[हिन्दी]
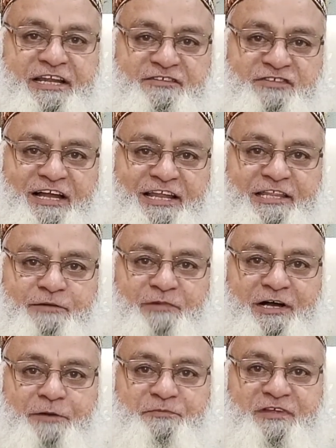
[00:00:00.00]
रसालत
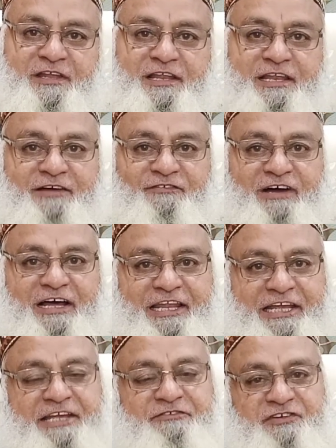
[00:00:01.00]
माब
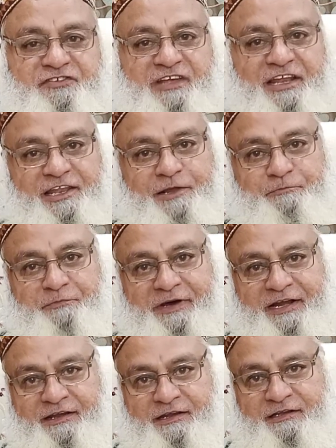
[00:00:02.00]
सल्ह वसम
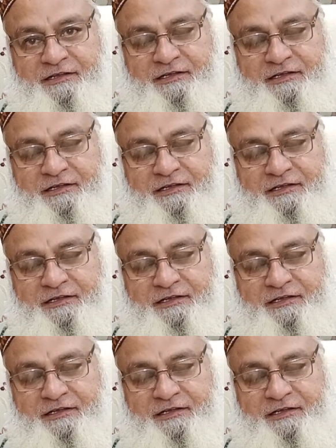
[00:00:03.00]
पर